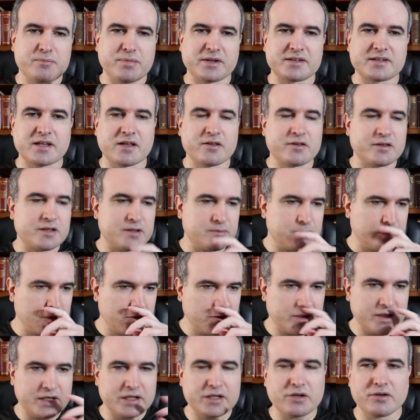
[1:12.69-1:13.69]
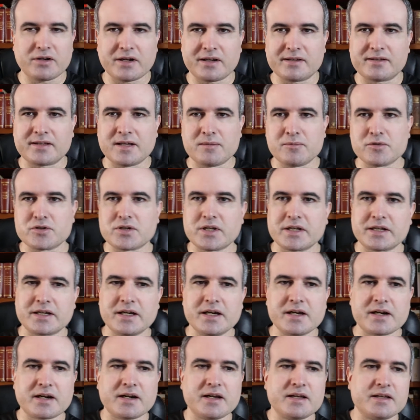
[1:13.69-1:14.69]
ha pasado de moda y ahora estamos en
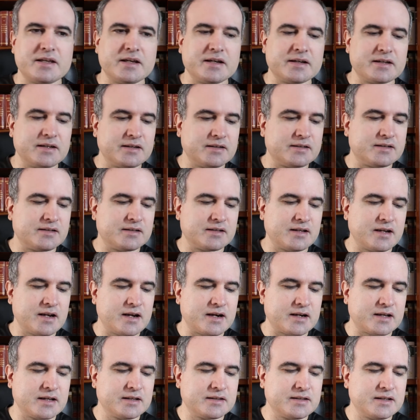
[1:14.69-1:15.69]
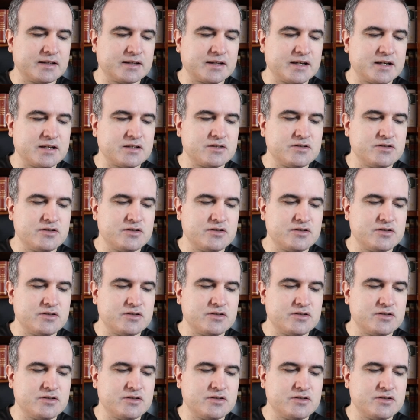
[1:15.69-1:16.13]
guerra y en crisis energética,